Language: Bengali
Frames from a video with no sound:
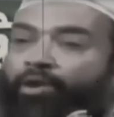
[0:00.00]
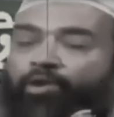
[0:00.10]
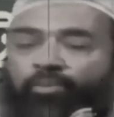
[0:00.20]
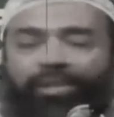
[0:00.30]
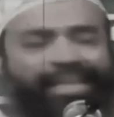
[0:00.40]
বলেন
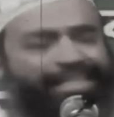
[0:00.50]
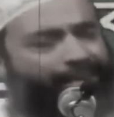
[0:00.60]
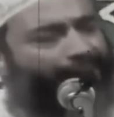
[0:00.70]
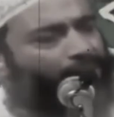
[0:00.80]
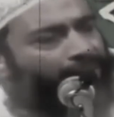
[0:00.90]

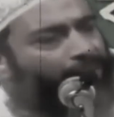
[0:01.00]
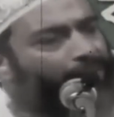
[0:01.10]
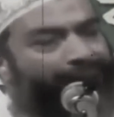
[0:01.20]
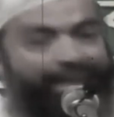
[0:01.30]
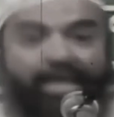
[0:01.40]
মানবতা
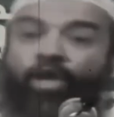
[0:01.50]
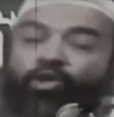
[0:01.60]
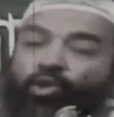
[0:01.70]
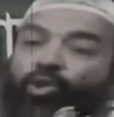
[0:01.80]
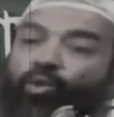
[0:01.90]
সেবার কথা
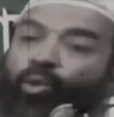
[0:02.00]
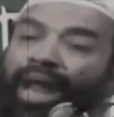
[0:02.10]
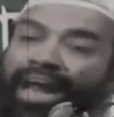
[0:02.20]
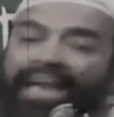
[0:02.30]
বলেন শুধু